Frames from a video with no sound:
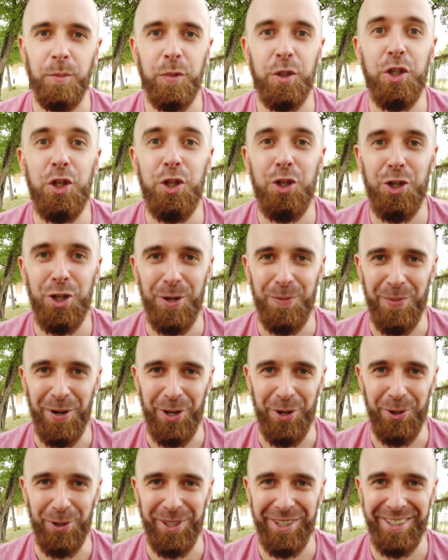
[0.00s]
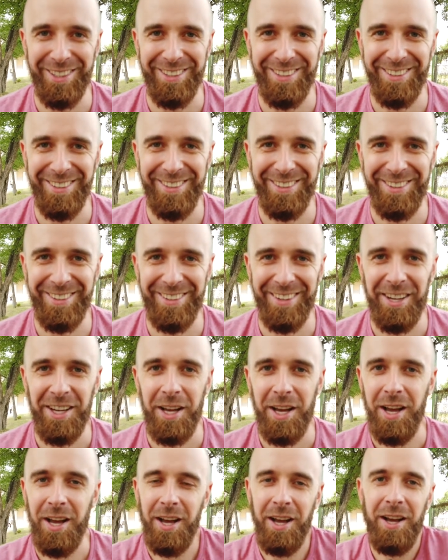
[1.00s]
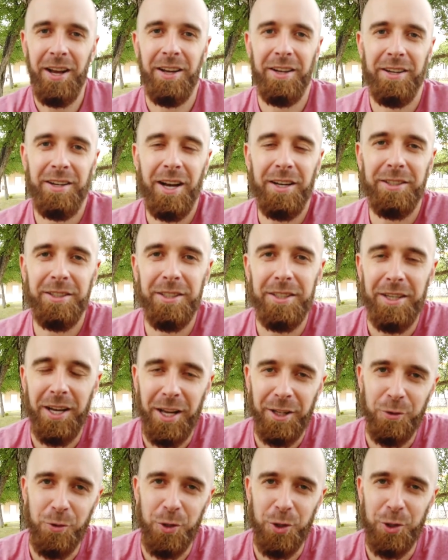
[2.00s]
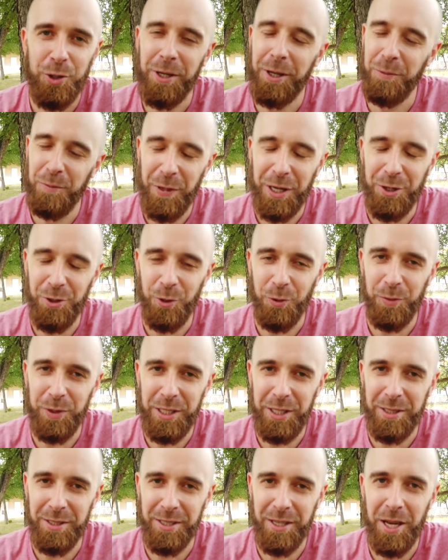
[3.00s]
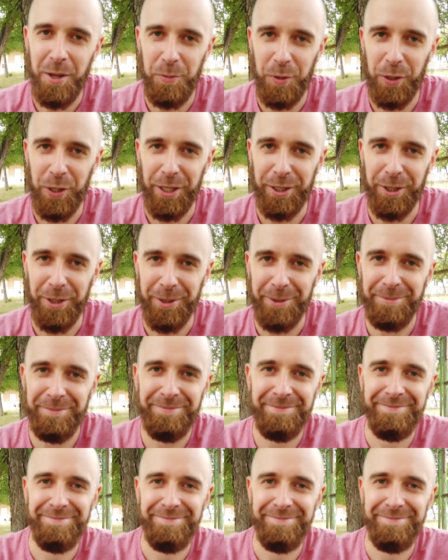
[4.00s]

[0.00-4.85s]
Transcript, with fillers: Птички поют. Как ты относишься к пению птиц, оператор?